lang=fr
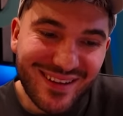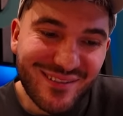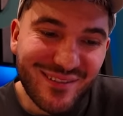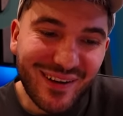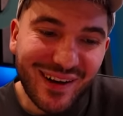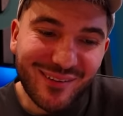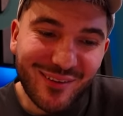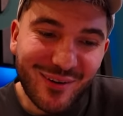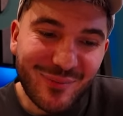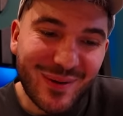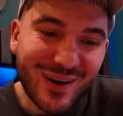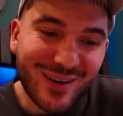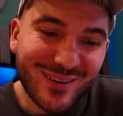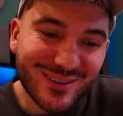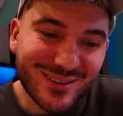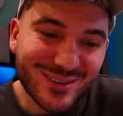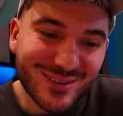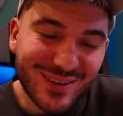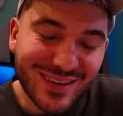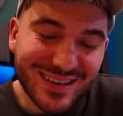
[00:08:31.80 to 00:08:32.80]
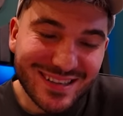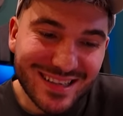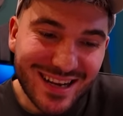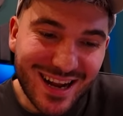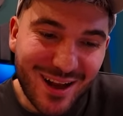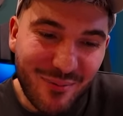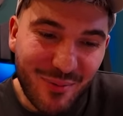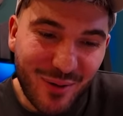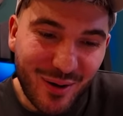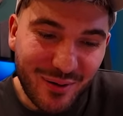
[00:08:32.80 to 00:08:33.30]
Vraiment, par contre, je crois que c'est
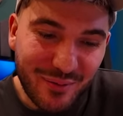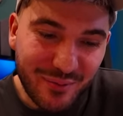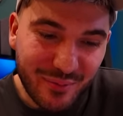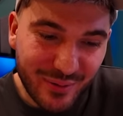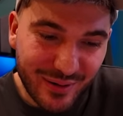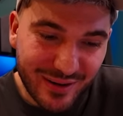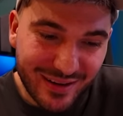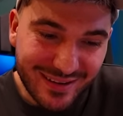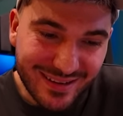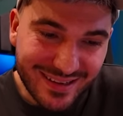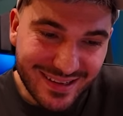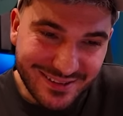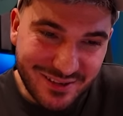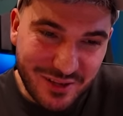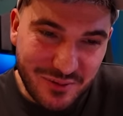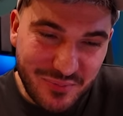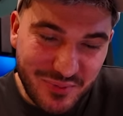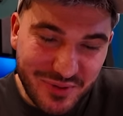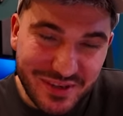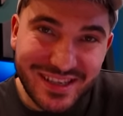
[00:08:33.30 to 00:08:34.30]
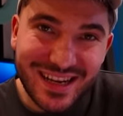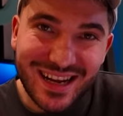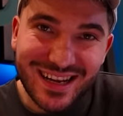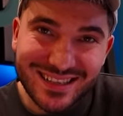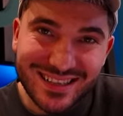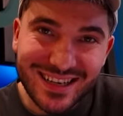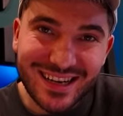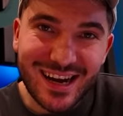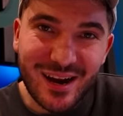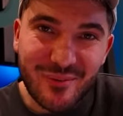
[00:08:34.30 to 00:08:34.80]
la première fois depuis que j'ai
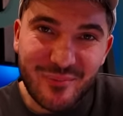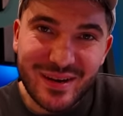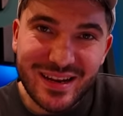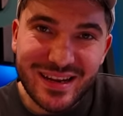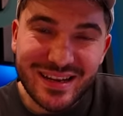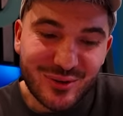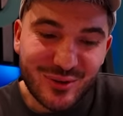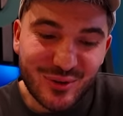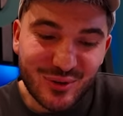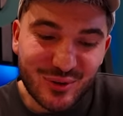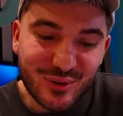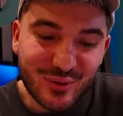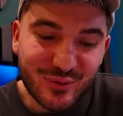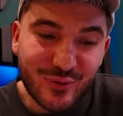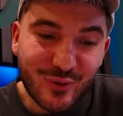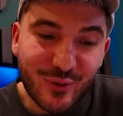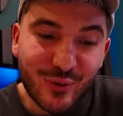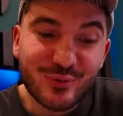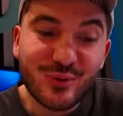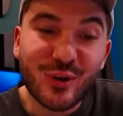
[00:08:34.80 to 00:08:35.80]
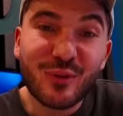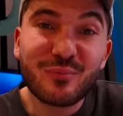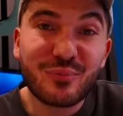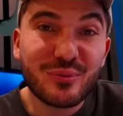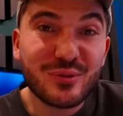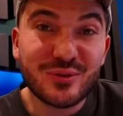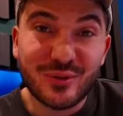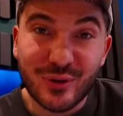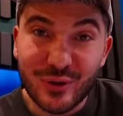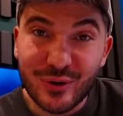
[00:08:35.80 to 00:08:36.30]
installé l'appli que j'ouvre autant de
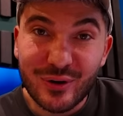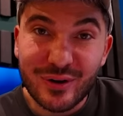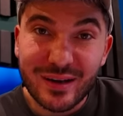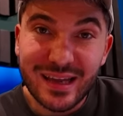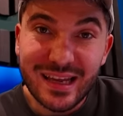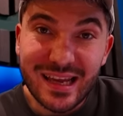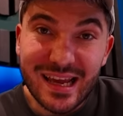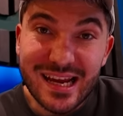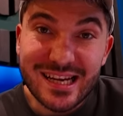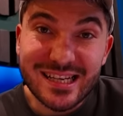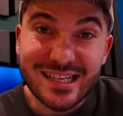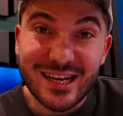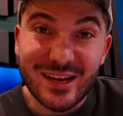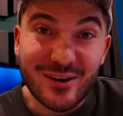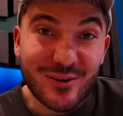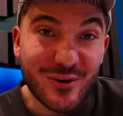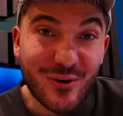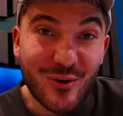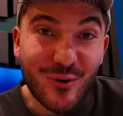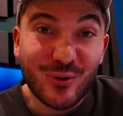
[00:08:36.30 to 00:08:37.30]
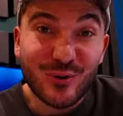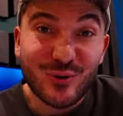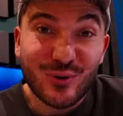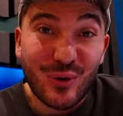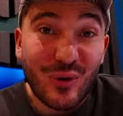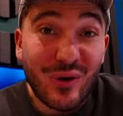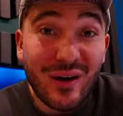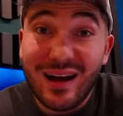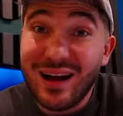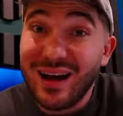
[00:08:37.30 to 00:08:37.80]
boosters et que j'ai
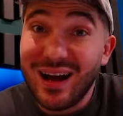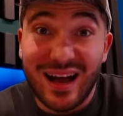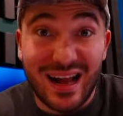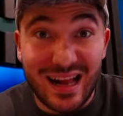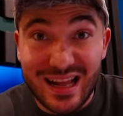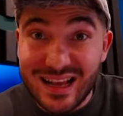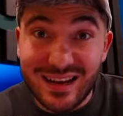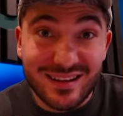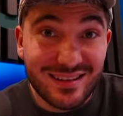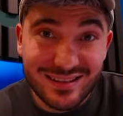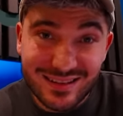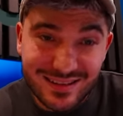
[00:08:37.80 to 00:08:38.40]
autant rien.